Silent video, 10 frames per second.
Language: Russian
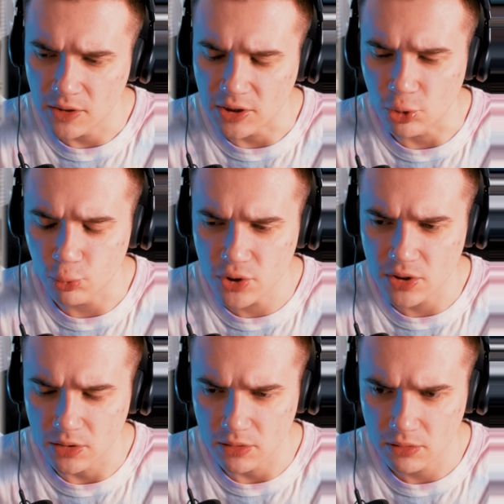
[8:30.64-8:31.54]
Это
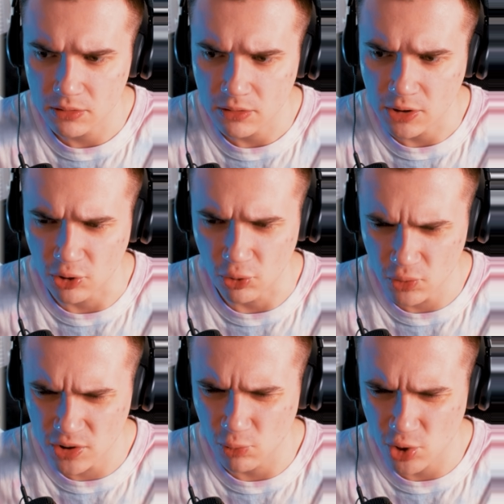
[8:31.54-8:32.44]
грустно. Это
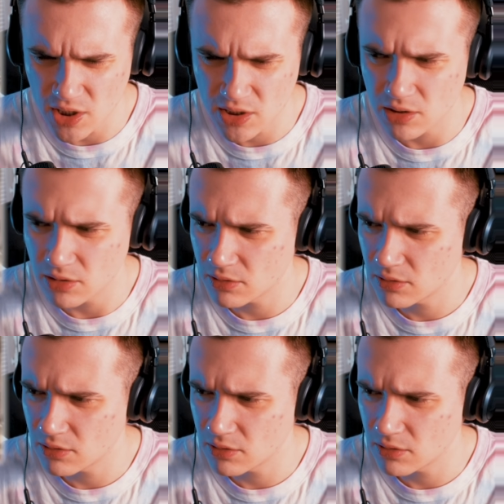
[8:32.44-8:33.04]
грустно, ужасно.